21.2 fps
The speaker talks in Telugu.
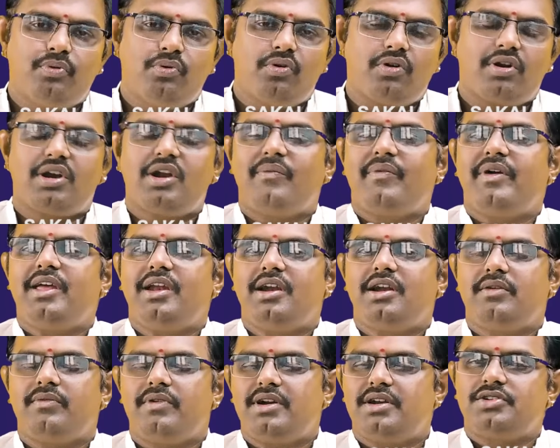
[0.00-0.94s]

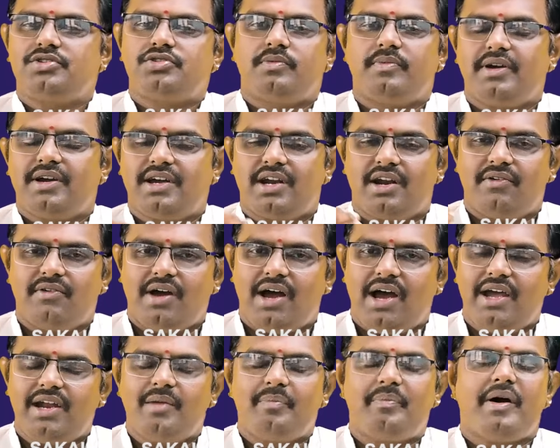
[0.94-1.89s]
పూర్ణమైనటువంటి శుభగ్రహం
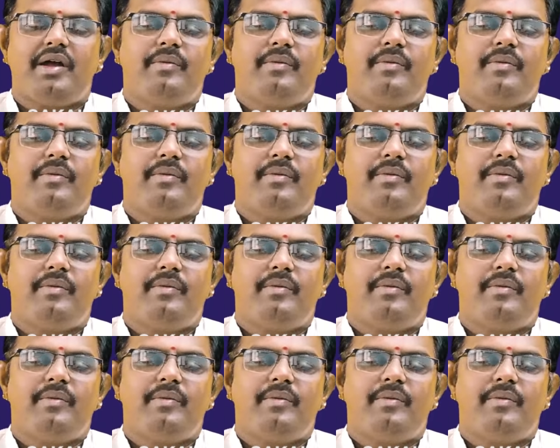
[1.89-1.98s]
ఆయన